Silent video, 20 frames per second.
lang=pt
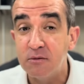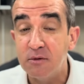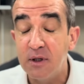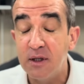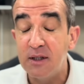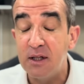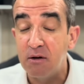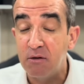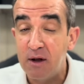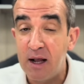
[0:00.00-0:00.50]

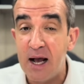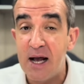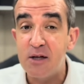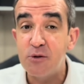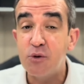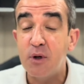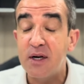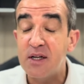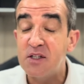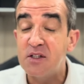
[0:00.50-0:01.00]
e no
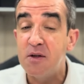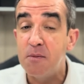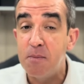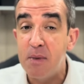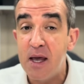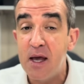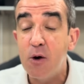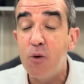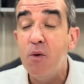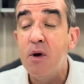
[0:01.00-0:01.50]
caso
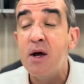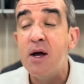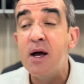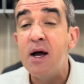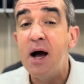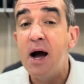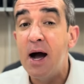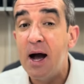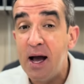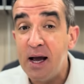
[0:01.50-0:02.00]
receberam
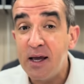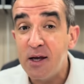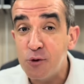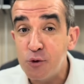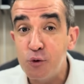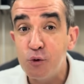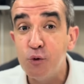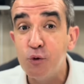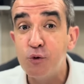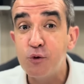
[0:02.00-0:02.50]
a
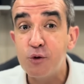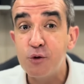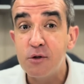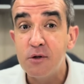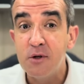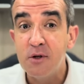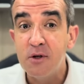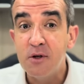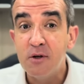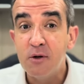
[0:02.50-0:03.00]
Jesus,
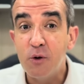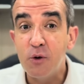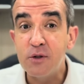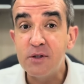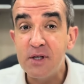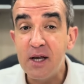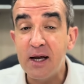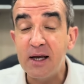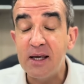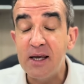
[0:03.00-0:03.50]

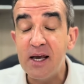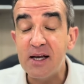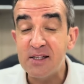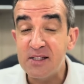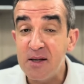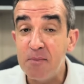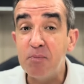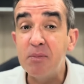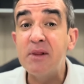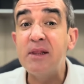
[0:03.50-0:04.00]
você aqui
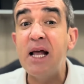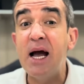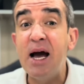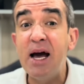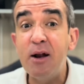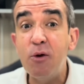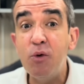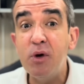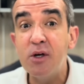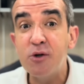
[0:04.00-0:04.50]
aceitaram